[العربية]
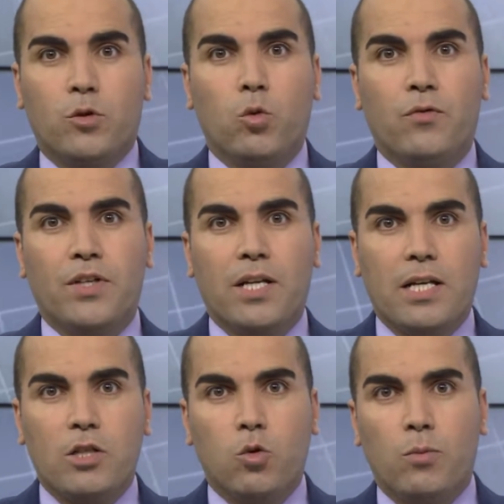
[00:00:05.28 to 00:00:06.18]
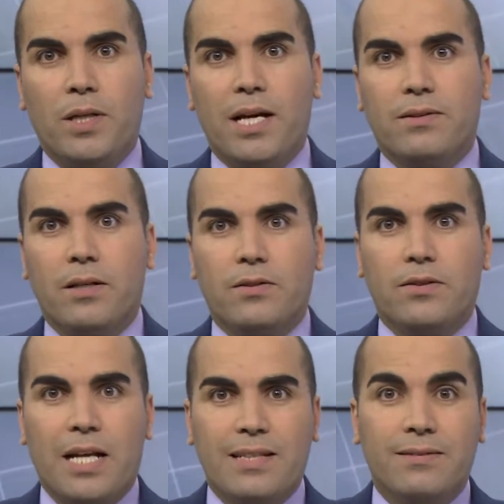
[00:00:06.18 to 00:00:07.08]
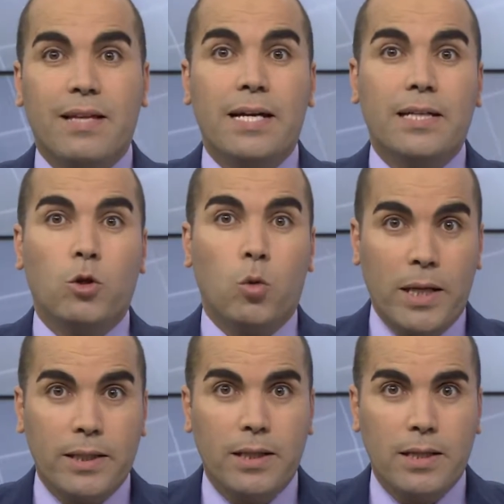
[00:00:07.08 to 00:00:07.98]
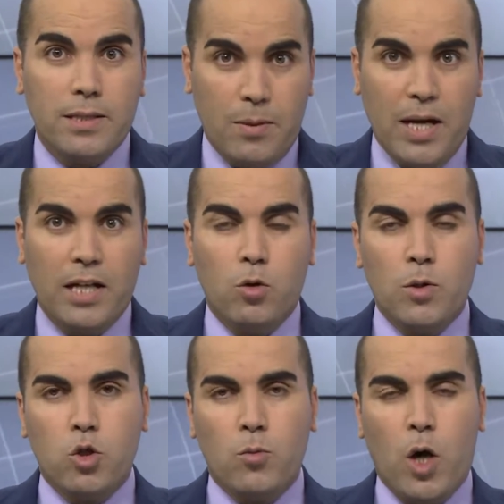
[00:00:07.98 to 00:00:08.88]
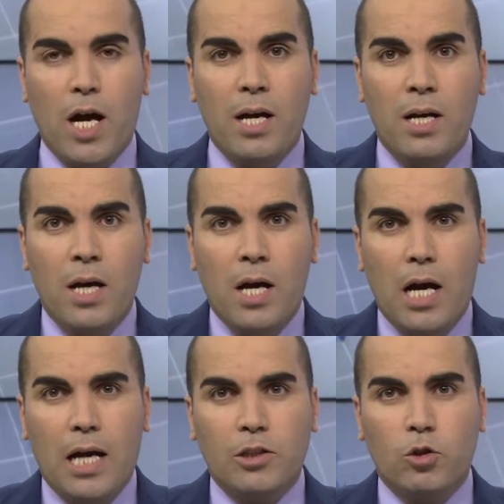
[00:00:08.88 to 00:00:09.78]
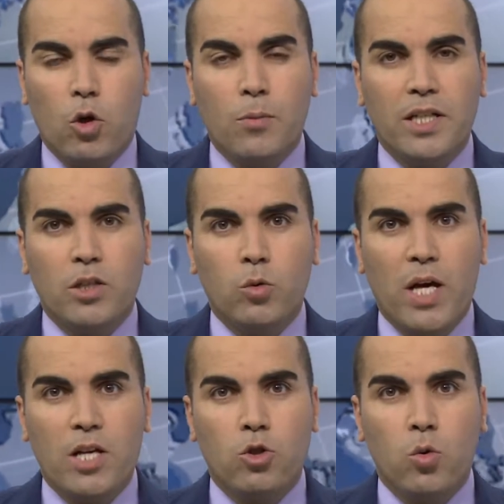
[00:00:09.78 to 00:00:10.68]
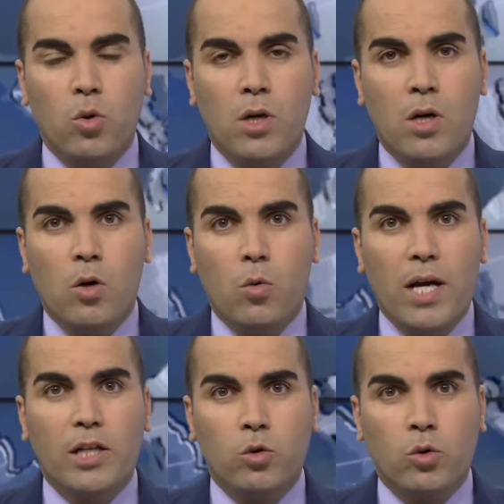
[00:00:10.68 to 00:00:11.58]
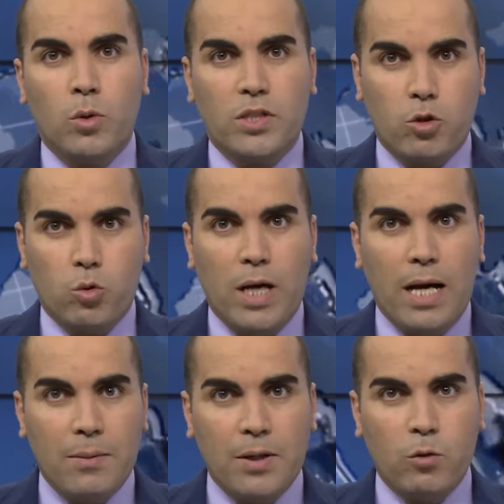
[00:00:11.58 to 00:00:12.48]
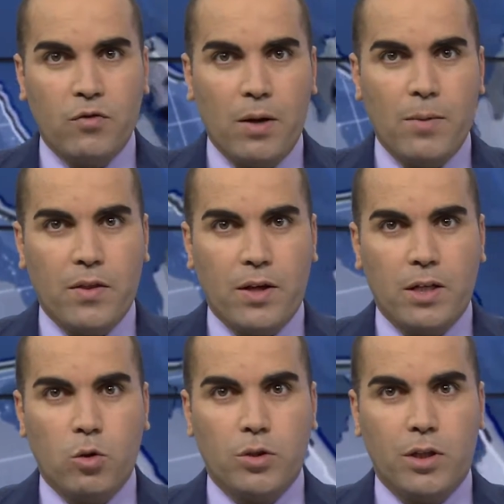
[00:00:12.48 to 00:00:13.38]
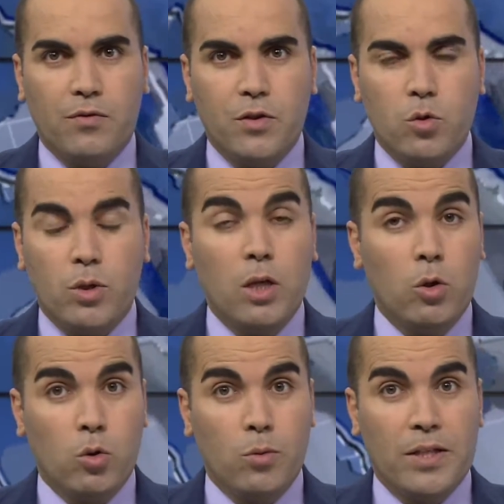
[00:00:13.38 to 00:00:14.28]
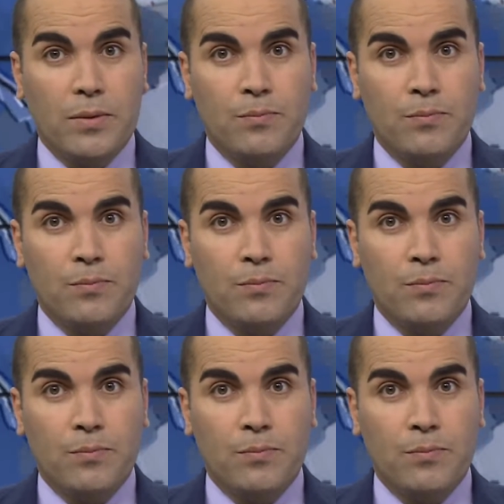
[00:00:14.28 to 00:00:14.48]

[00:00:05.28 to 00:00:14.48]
توفي رئيس البلاد تران داي كوانغ صباح اليوم الجمعة عن عمر يناهز 61 عاما وفق ما ذكره التلفزيون الحكومي